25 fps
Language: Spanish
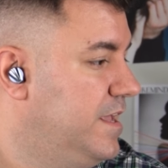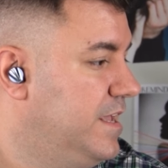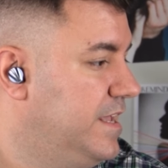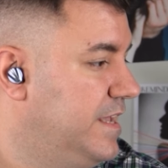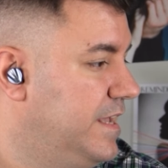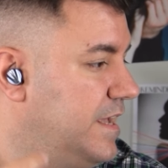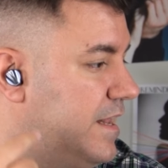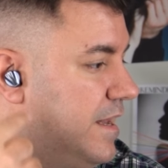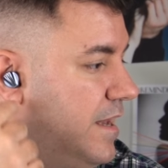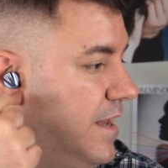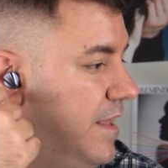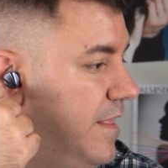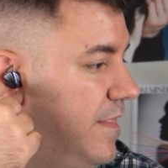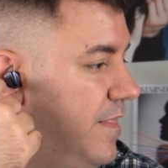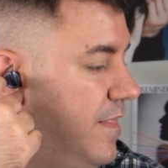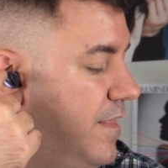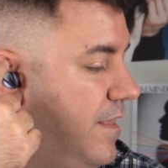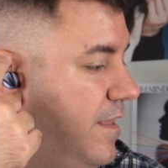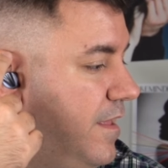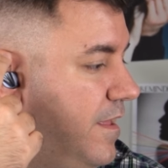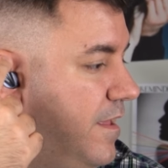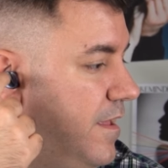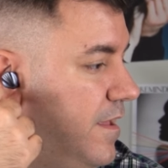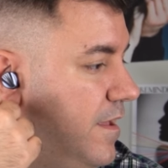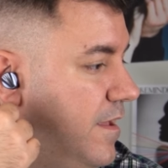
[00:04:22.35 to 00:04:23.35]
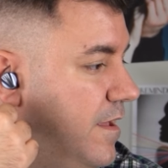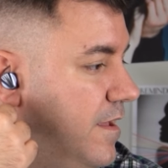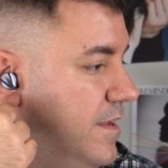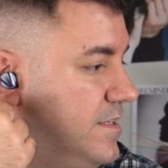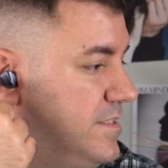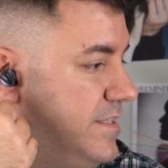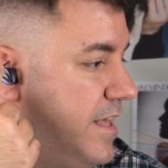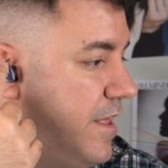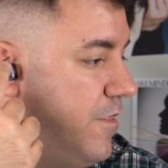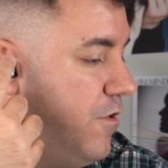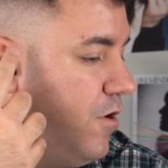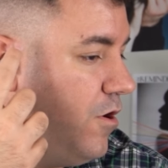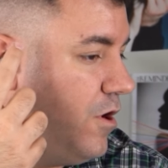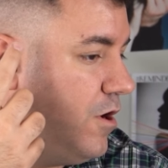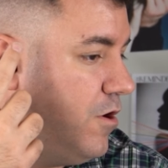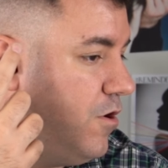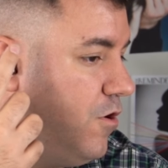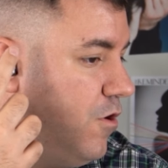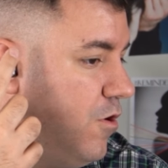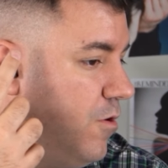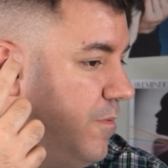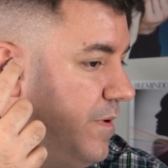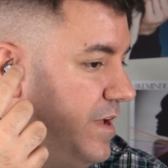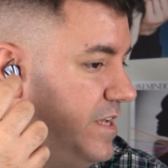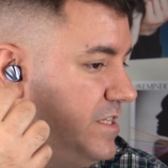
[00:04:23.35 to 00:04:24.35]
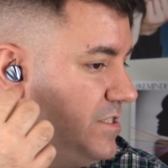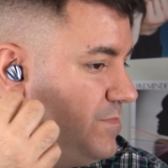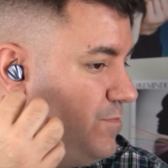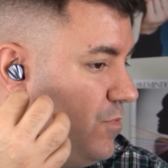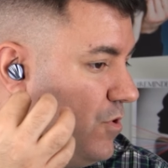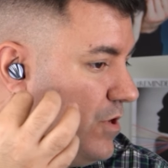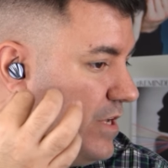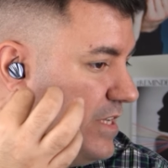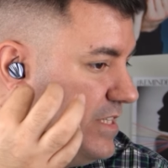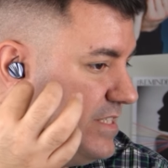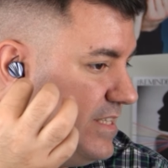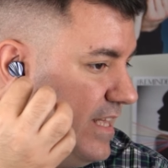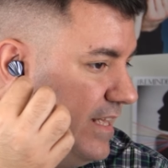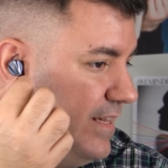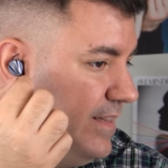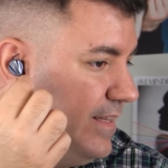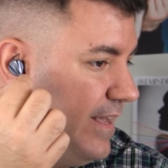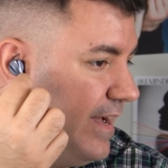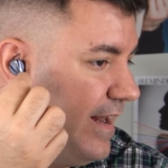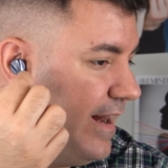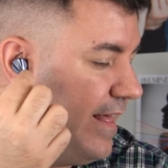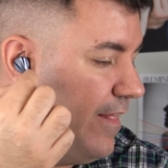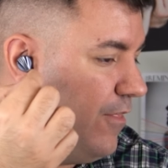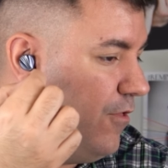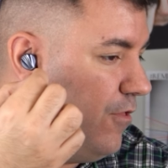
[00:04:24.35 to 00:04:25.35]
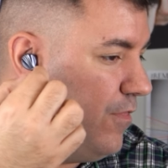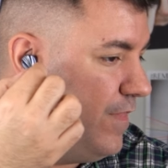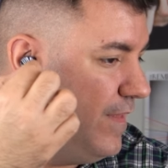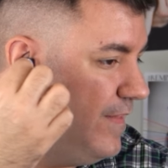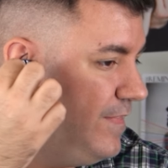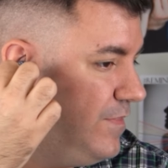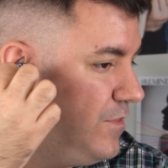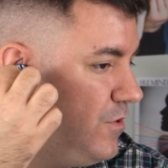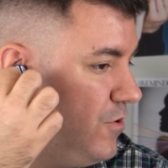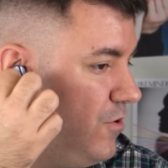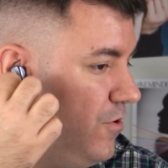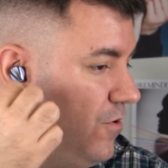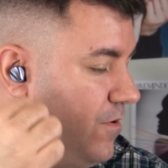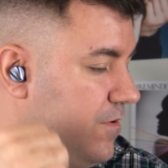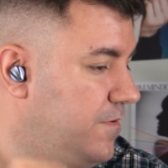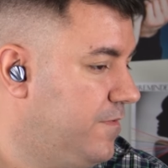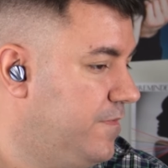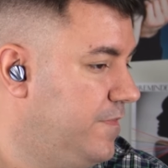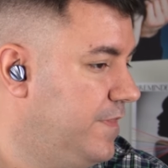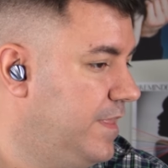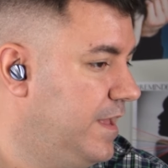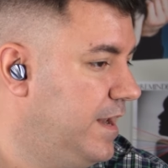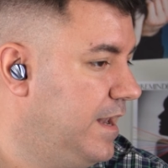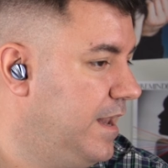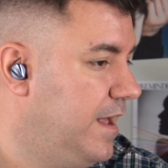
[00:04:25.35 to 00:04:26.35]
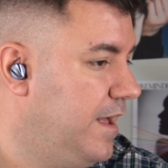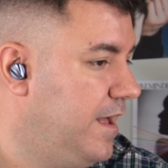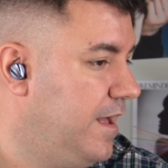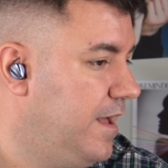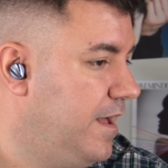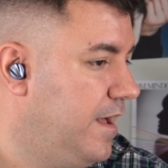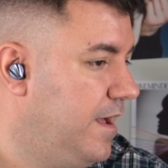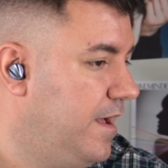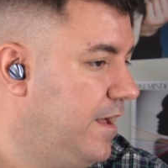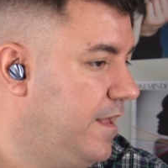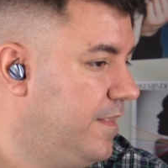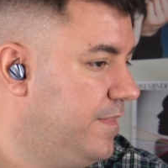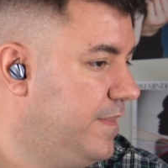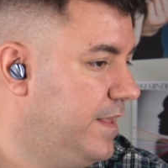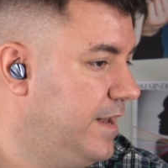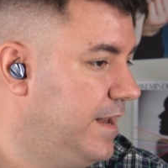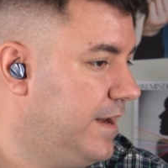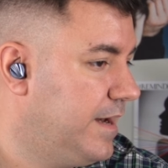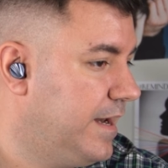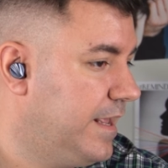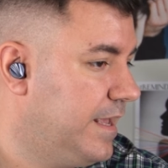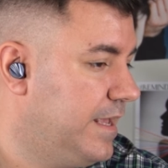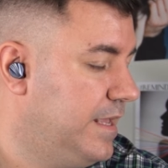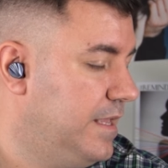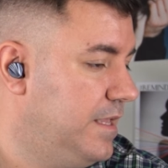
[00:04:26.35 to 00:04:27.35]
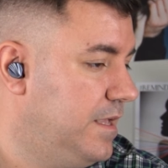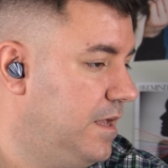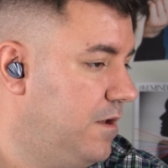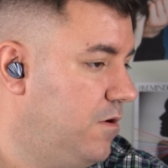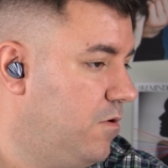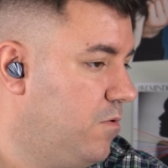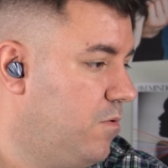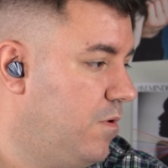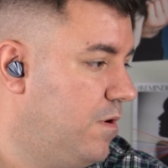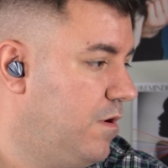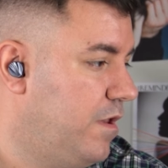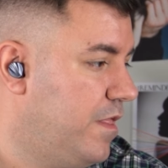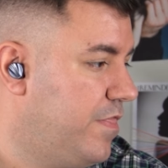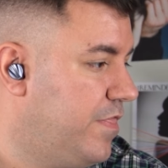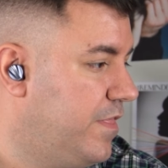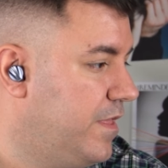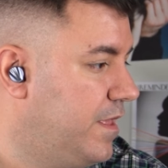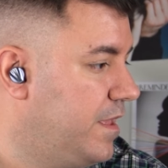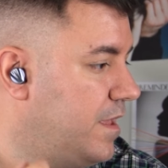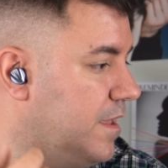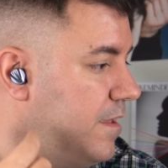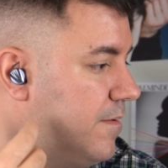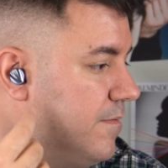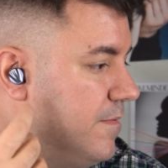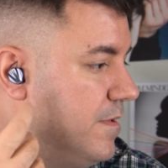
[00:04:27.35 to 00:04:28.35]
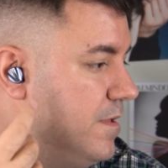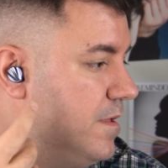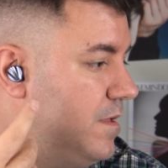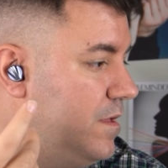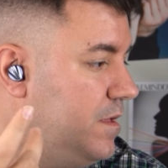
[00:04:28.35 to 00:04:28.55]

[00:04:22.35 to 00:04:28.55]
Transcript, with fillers: Y el LED de estado, ahora no lo veis porque está integrado dentro de la, rejilla, lo cual lo hace